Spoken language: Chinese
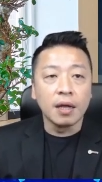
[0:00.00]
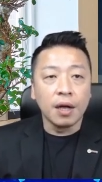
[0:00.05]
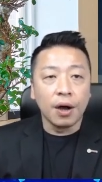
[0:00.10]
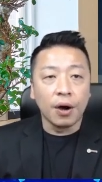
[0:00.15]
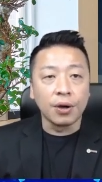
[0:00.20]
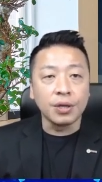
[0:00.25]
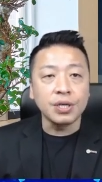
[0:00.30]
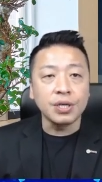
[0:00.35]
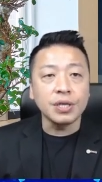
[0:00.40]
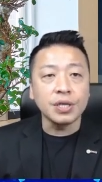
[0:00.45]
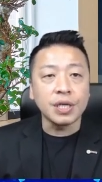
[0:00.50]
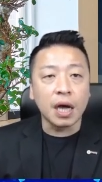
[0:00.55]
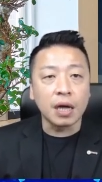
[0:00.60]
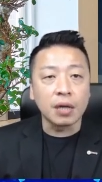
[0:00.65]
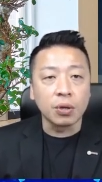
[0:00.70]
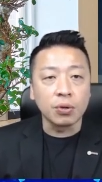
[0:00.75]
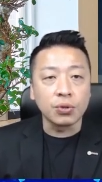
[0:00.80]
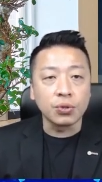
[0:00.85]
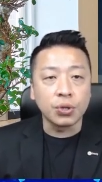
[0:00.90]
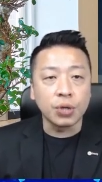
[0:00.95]
哦，进场的
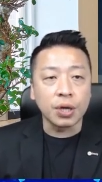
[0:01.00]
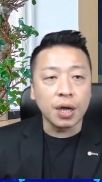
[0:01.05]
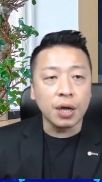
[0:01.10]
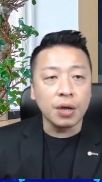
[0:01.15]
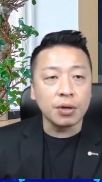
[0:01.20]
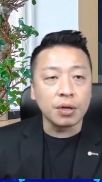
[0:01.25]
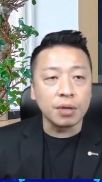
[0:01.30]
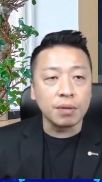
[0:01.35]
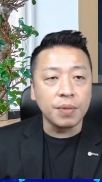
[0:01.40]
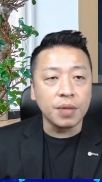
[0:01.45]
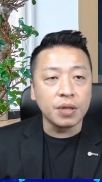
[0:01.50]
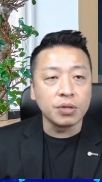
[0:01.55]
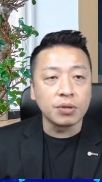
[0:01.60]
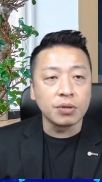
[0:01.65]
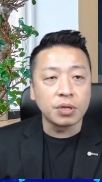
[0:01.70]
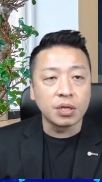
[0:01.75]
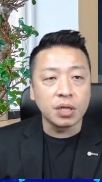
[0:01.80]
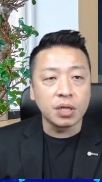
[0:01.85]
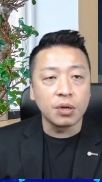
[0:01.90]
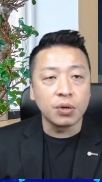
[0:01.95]
同学可以用影片中
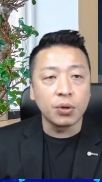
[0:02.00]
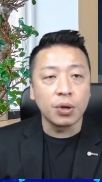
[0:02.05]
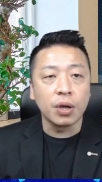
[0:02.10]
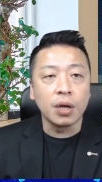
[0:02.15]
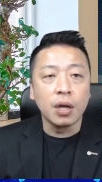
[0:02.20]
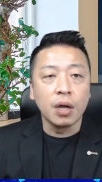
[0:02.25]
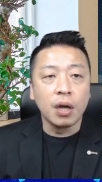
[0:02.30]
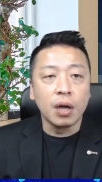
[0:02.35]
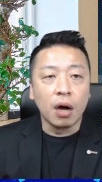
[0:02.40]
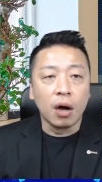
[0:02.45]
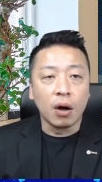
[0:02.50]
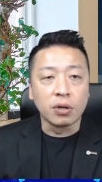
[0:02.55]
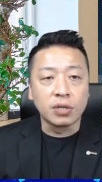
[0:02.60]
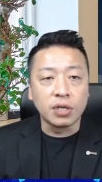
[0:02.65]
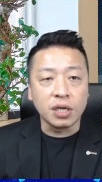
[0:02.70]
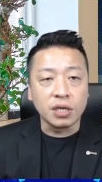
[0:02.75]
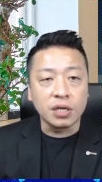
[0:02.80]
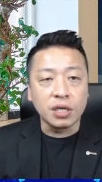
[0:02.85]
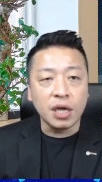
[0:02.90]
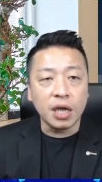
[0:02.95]
的策略。哦，
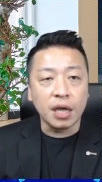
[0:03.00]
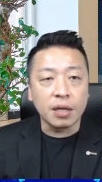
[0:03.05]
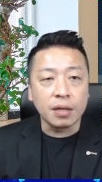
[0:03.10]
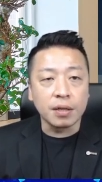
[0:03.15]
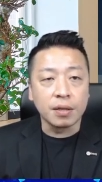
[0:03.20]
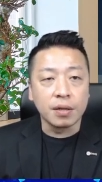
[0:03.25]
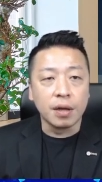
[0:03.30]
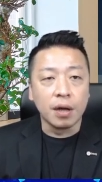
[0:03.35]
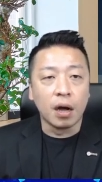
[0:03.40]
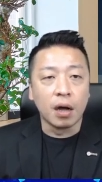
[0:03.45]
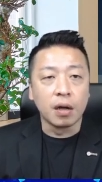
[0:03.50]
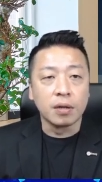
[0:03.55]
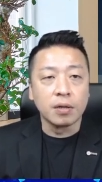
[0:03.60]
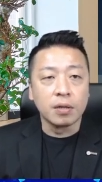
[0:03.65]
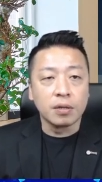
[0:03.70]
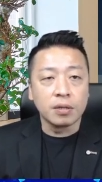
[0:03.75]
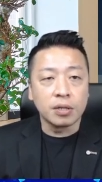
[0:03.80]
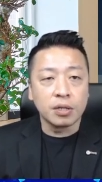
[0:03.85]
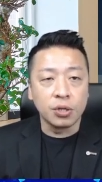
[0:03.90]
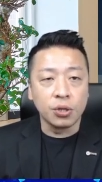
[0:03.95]
颈线哦，
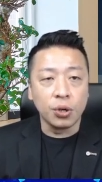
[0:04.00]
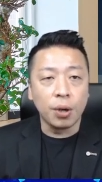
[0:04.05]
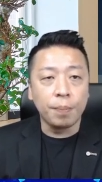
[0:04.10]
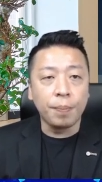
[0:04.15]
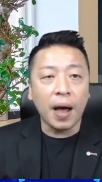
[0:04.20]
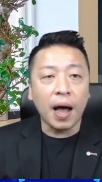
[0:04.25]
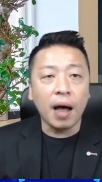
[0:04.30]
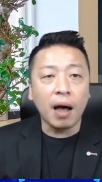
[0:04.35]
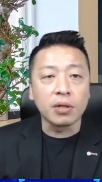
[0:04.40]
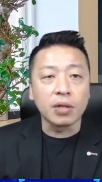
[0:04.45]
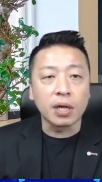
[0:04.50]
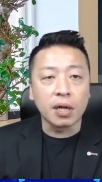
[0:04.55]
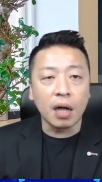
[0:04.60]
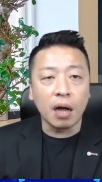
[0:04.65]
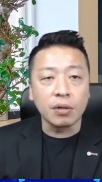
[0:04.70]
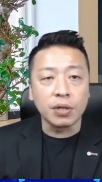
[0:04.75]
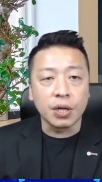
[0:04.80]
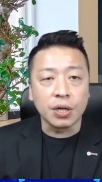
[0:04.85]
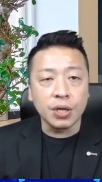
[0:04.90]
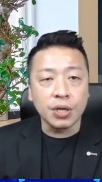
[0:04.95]
七月八号的
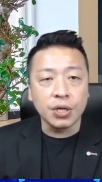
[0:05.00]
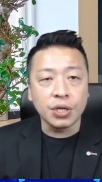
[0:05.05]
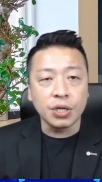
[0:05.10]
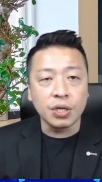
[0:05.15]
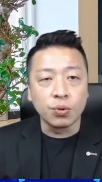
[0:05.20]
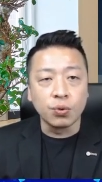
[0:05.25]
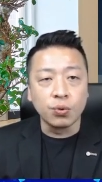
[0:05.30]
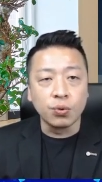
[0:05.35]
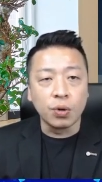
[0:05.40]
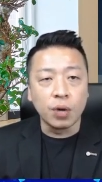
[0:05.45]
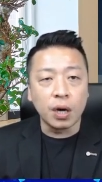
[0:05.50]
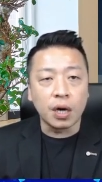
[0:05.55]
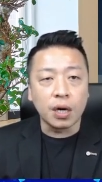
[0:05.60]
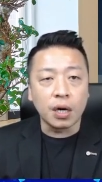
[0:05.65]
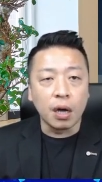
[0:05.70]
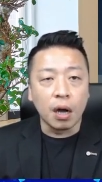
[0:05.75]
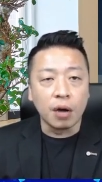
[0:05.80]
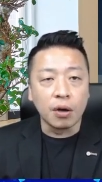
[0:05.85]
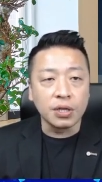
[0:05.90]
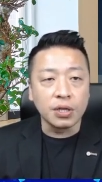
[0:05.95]
高点一四五五二
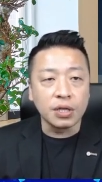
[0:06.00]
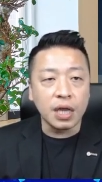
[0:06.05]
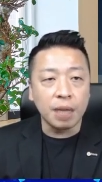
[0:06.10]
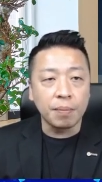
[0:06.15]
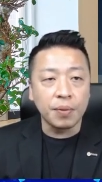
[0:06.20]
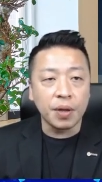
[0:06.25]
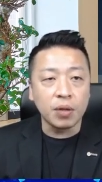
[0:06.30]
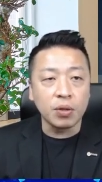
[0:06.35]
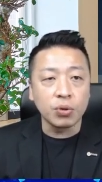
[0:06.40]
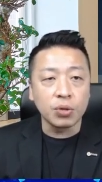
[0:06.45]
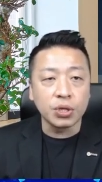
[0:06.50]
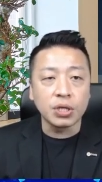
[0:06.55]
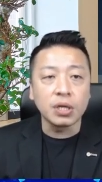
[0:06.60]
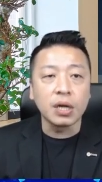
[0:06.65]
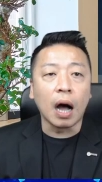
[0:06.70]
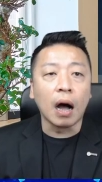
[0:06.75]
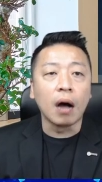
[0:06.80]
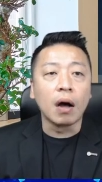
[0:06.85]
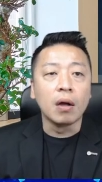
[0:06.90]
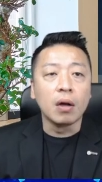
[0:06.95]
哦以上偏多思
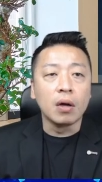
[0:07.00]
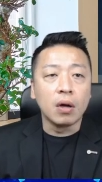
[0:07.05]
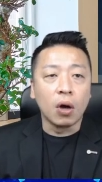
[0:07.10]
考。